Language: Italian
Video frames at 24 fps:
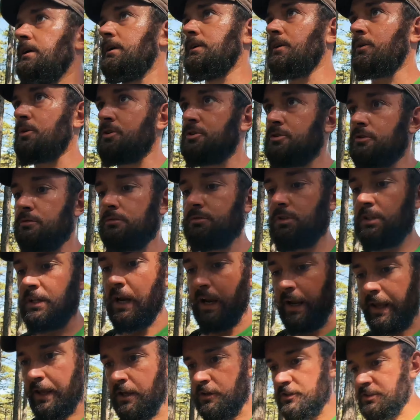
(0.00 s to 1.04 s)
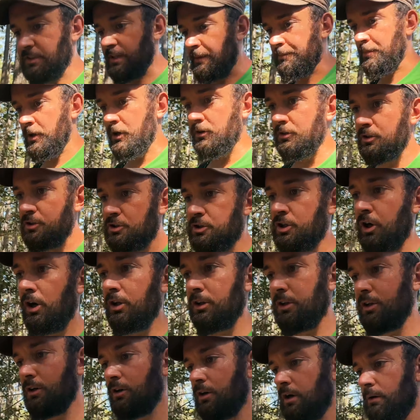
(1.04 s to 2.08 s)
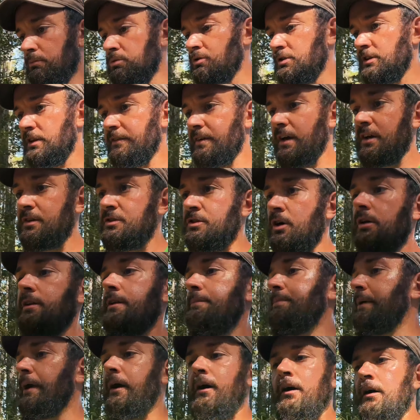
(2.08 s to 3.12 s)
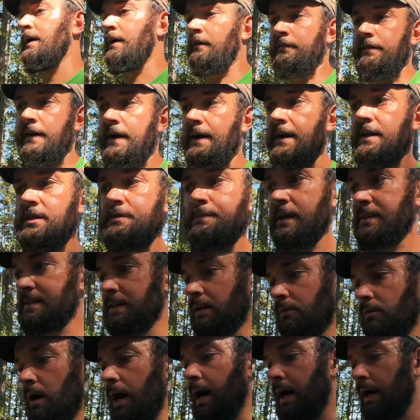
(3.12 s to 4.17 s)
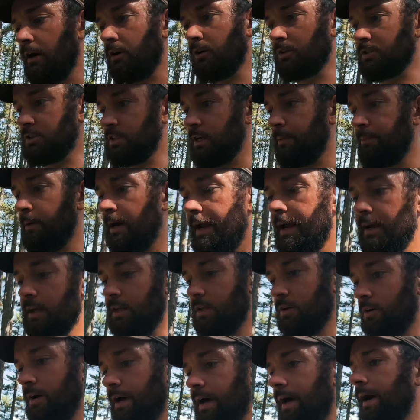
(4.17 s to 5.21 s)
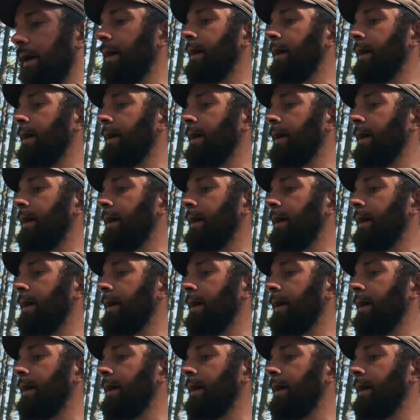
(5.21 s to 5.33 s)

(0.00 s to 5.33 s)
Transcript: questo non vuol dire che io sia pieno di soldi o che butti via i soldi, però fare la spesa qua costa parecchio e,